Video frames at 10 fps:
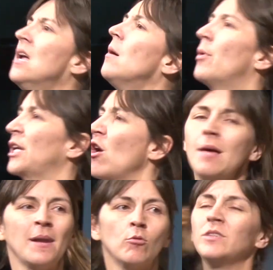es el viaje
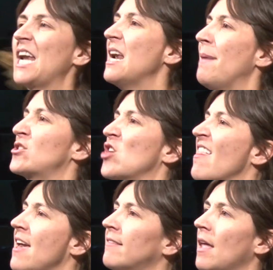de ellas
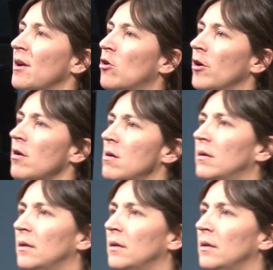para,